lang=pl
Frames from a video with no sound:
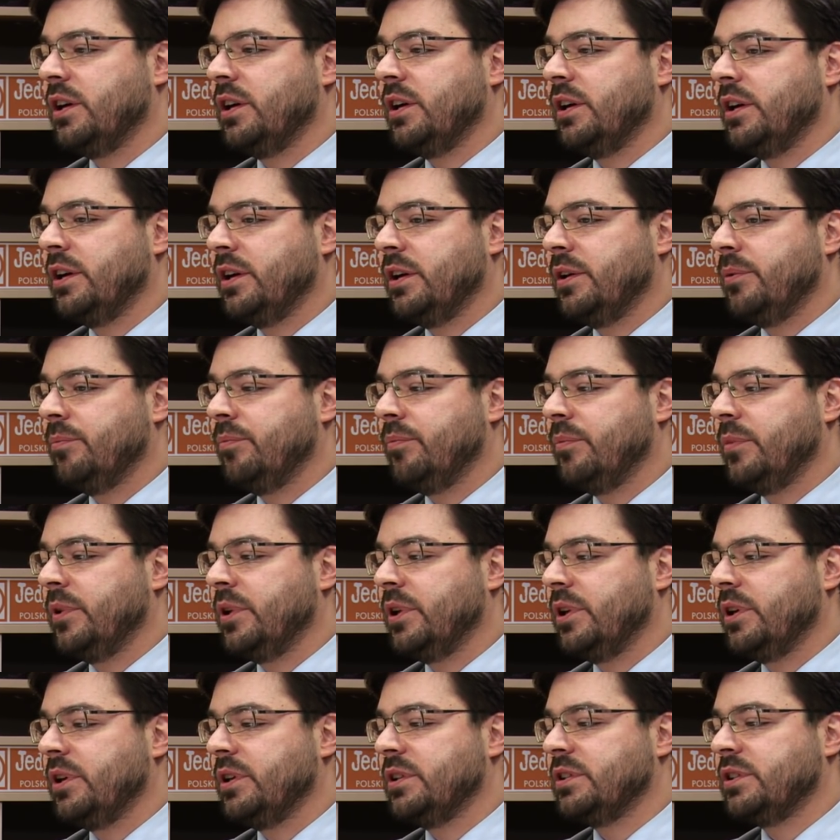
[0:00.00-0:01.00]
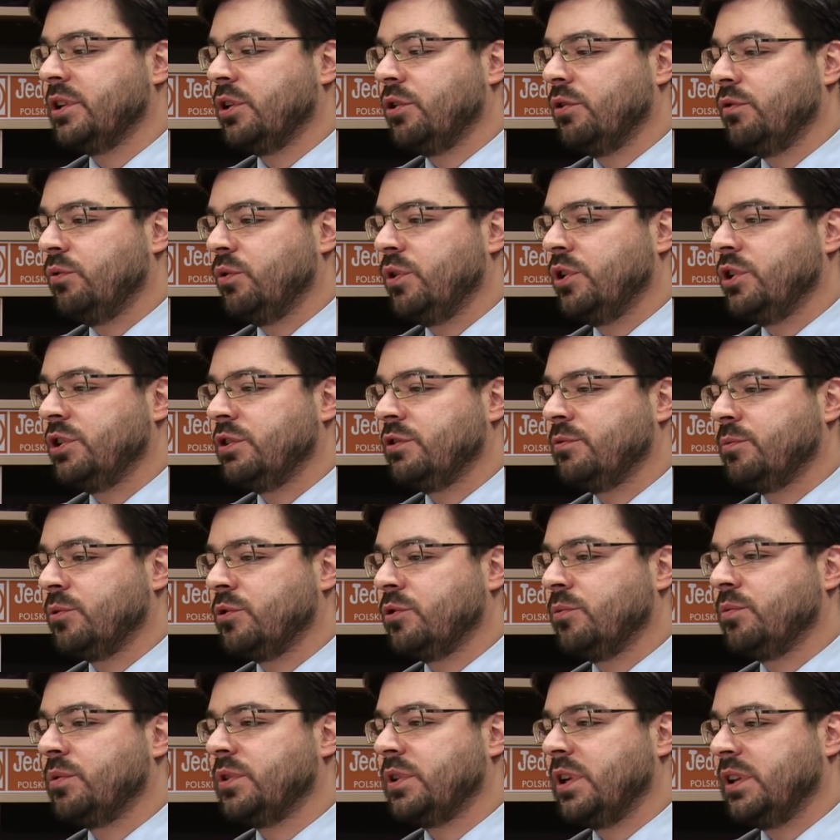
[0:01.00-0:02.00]
em, zachowuje się w
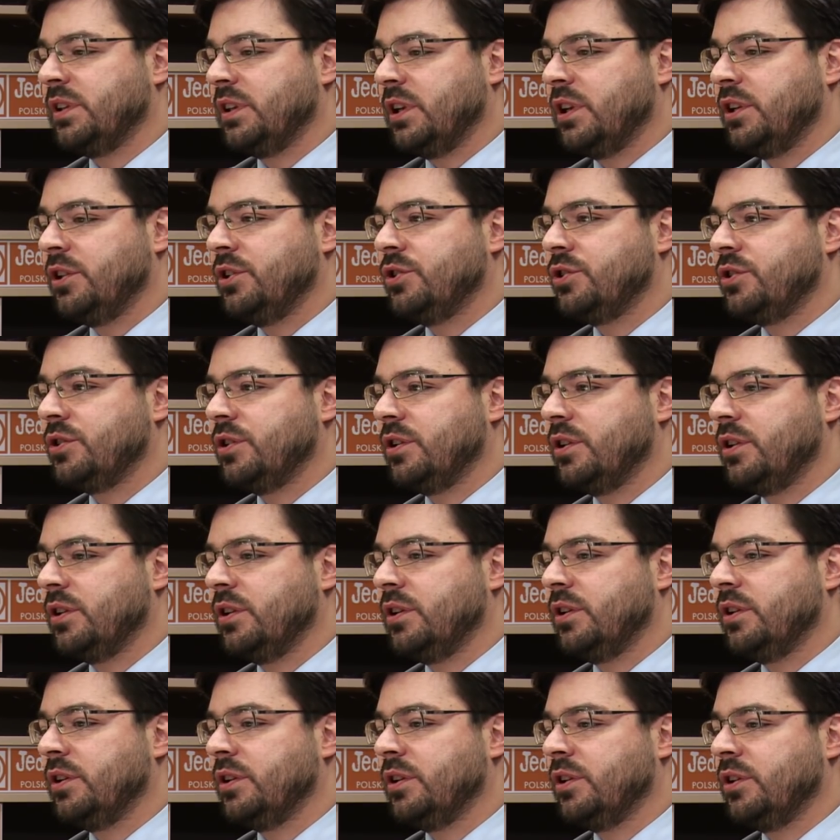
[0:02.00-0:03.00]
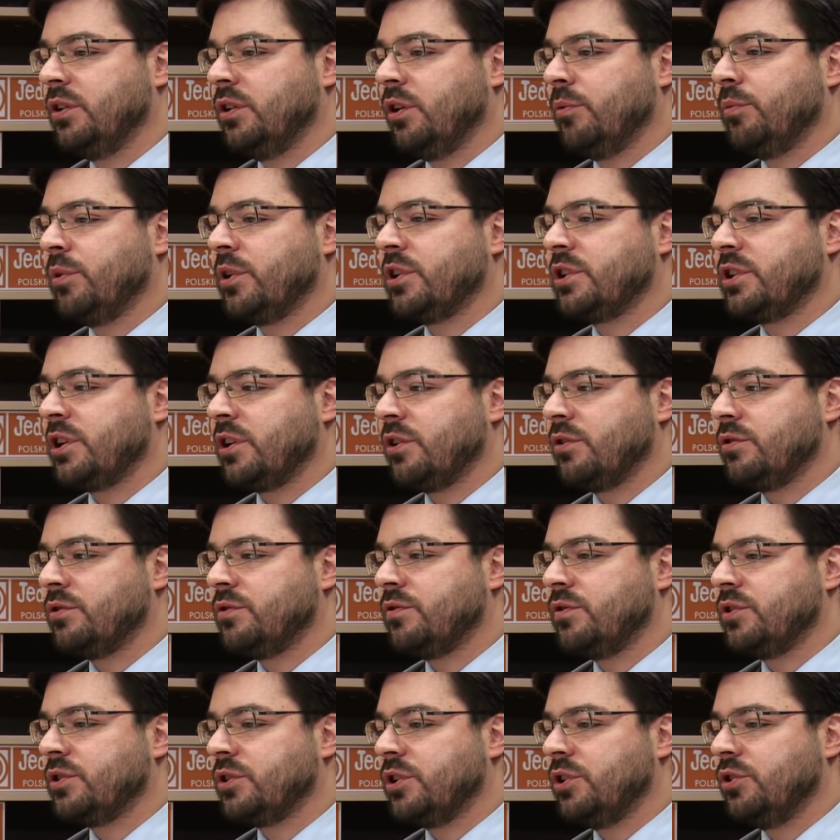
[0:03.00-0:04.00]
sposób skandaliczny, y,
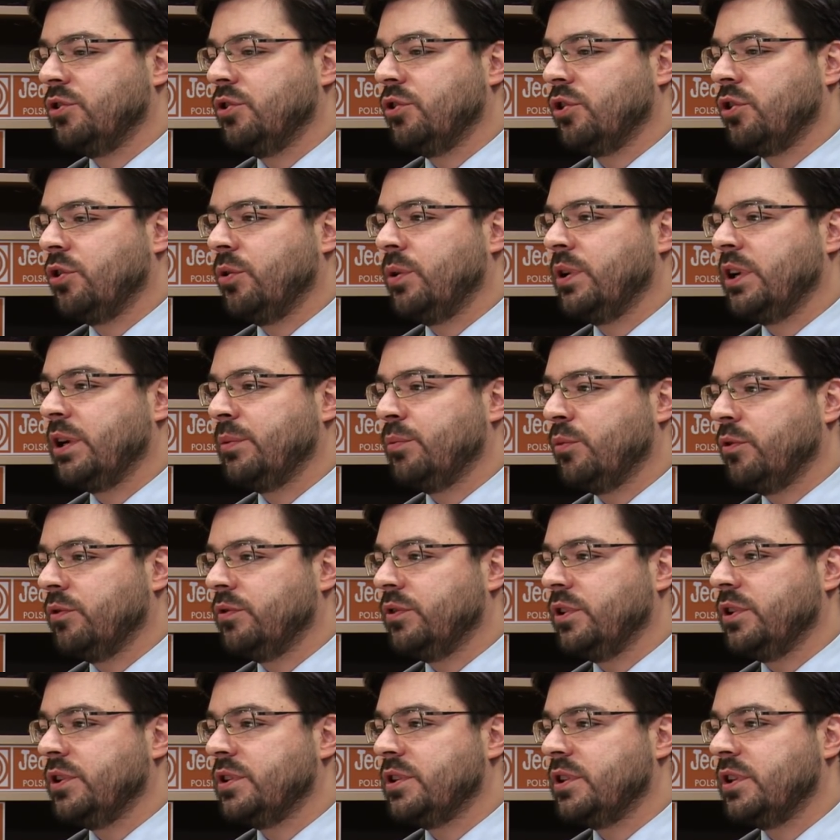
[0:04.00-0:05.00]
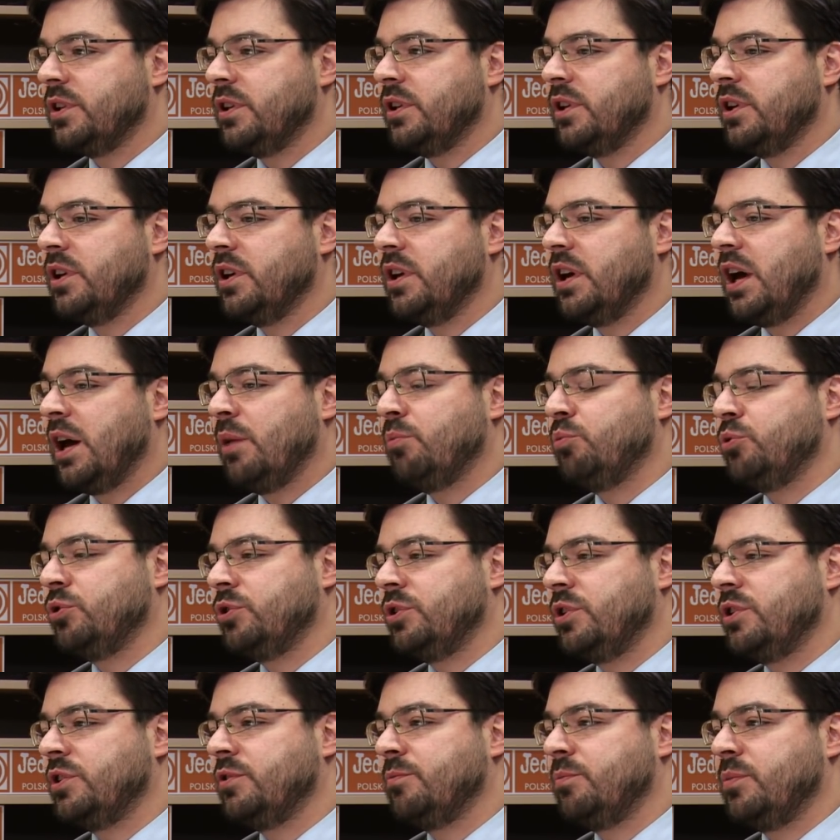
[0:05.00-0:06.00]
obrażając wszystkich dookoła na mównicy, a
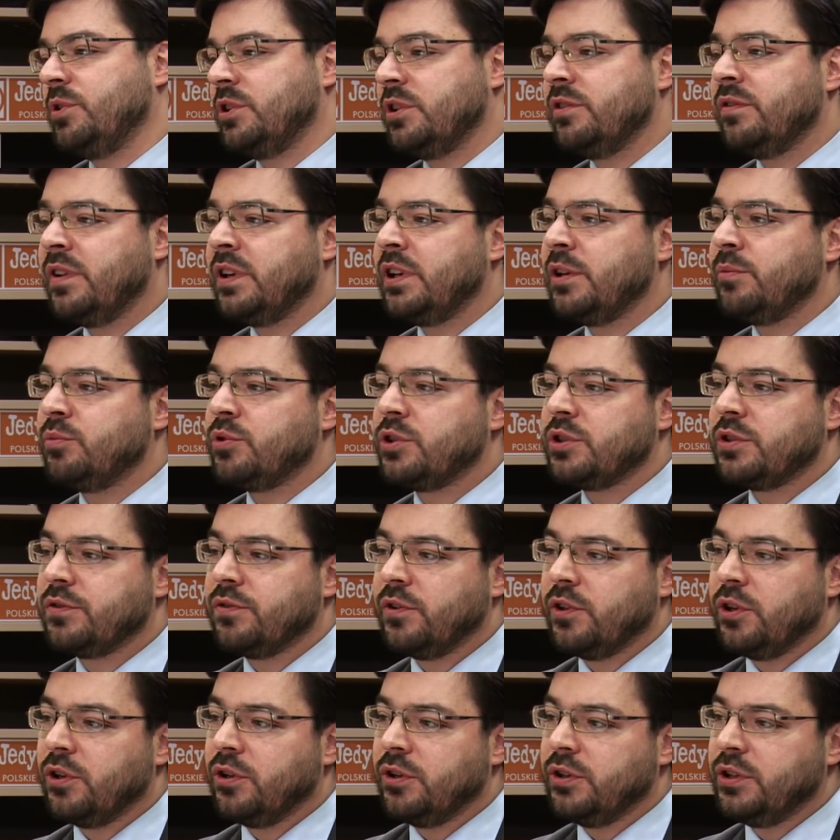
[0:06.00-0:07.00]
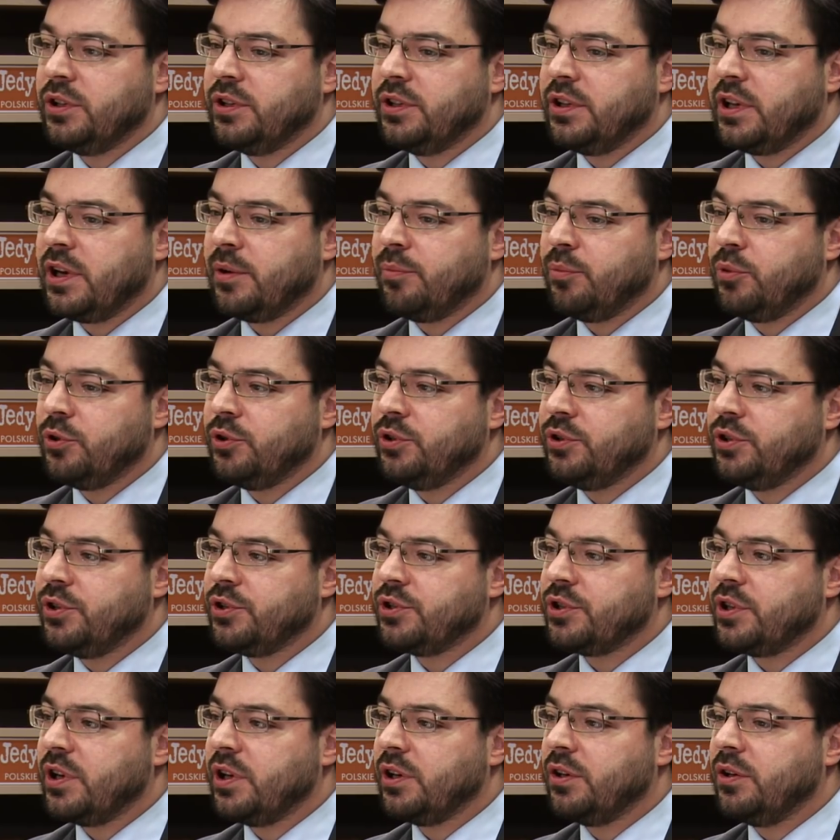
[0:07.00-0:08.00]
później jest spisywany przez swojego lidera
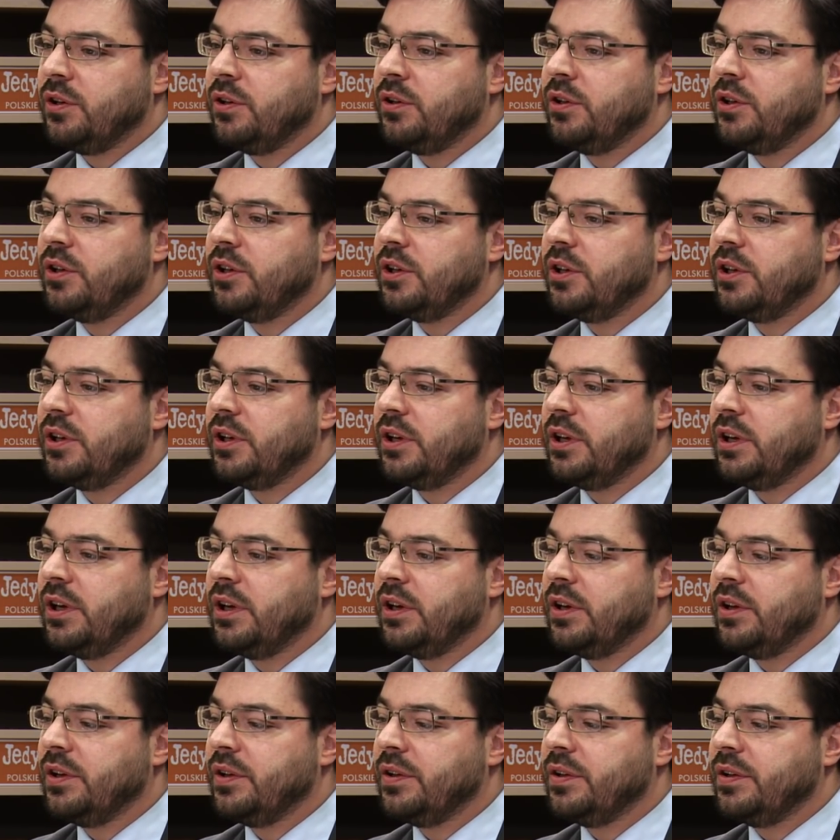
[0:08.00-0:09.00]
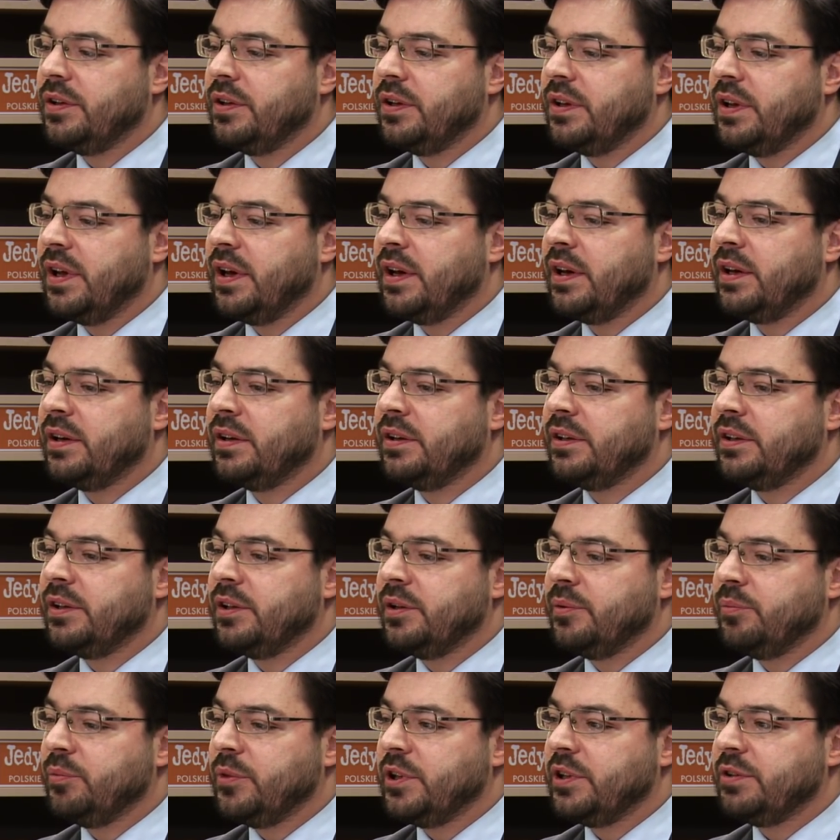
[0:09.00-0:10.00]
politycznego E, na
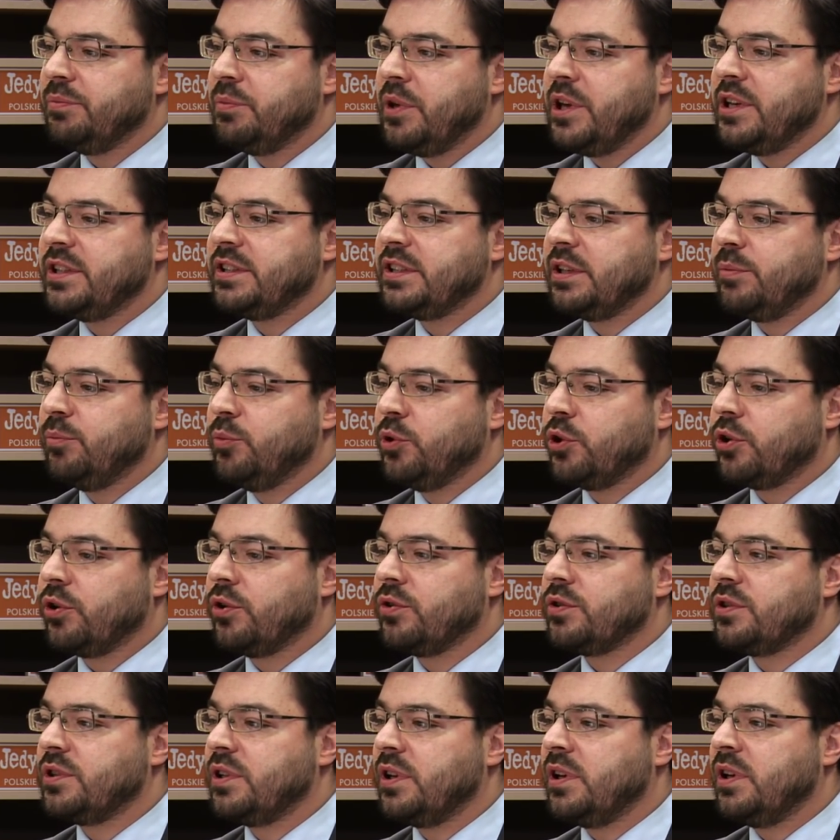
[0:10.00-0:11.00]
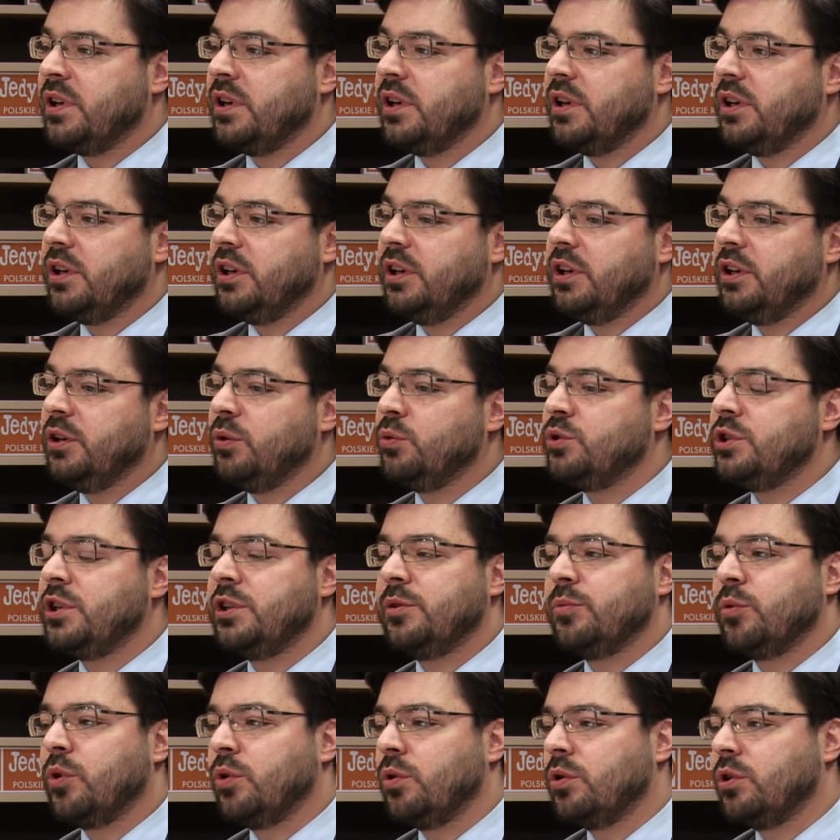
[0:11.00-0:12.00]
e, mie miejsce biorące i ludzie
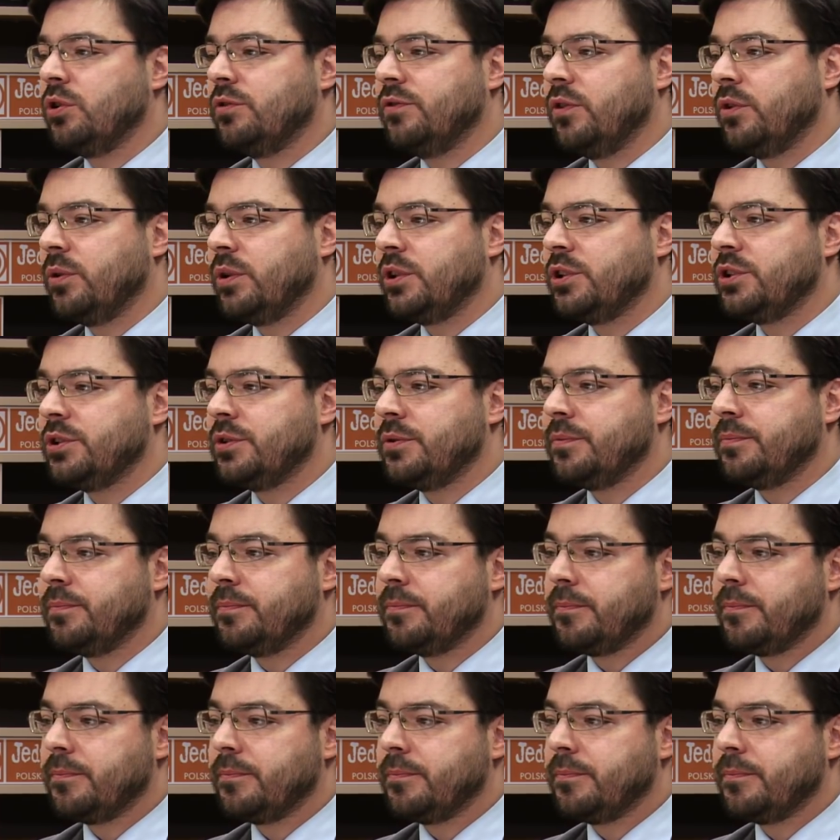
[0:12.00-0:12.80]
nie mogą go odwołać. No ale